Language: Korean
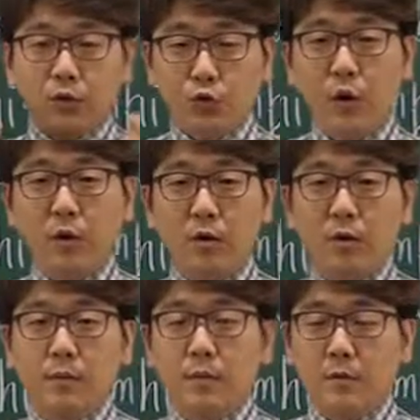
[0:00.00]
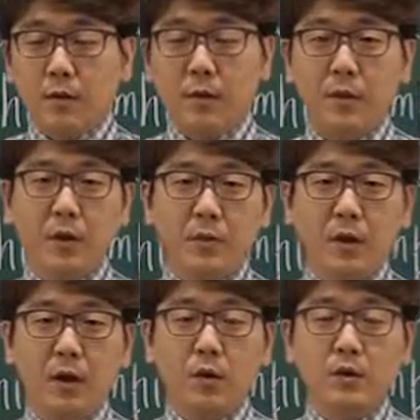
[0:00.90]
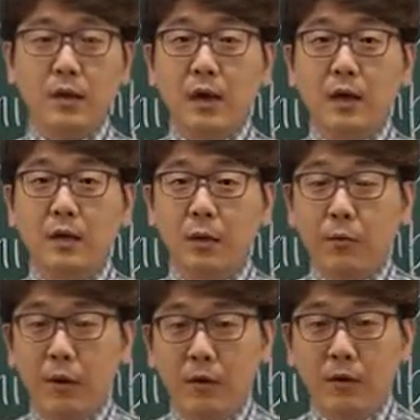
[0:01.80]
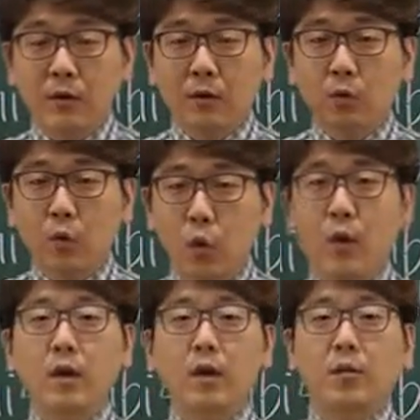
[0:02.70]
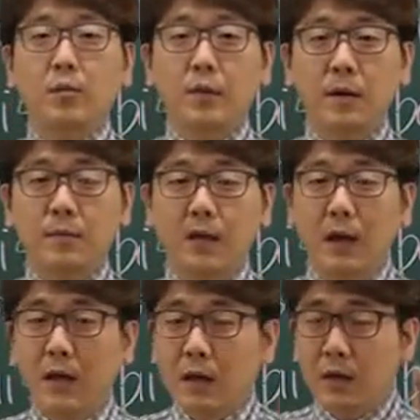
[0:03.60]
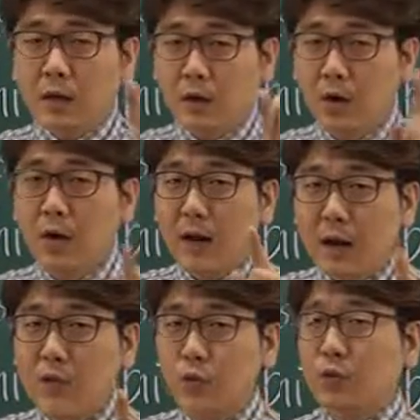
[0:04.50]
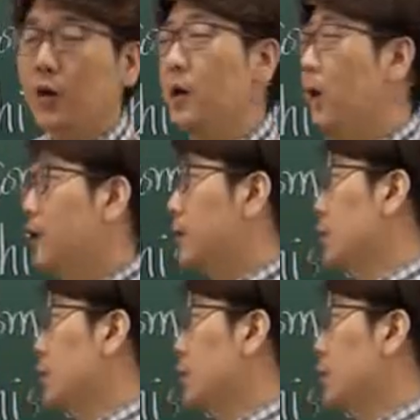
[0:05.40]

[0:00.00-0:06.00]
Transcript: 중요한 거는 그래서 컴퍼니 의미가 회사가 아니라 뭐예요? 동행이라는 겁니다. 자, 이걸 알아놓으셔야